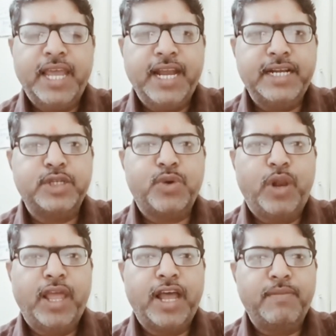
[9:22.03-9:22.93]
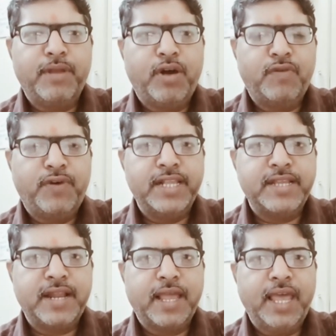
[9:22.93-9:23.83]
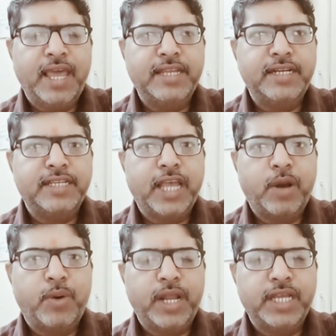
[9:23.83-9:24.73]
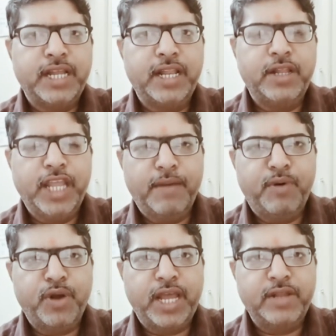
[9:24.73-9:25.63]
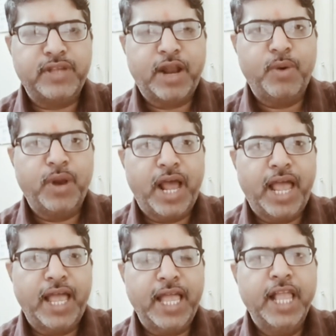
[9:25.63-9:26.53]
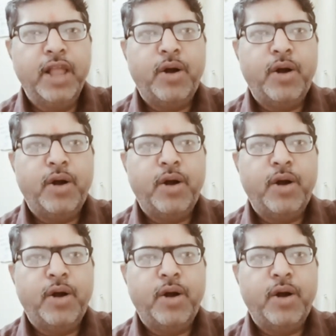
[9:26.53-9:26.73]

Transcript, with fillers: एजेंट्स को लेकर भी कॉन्फिडेंस रखें एजेंट्स के रोटेशन नियमों के अनुसार हो रहा है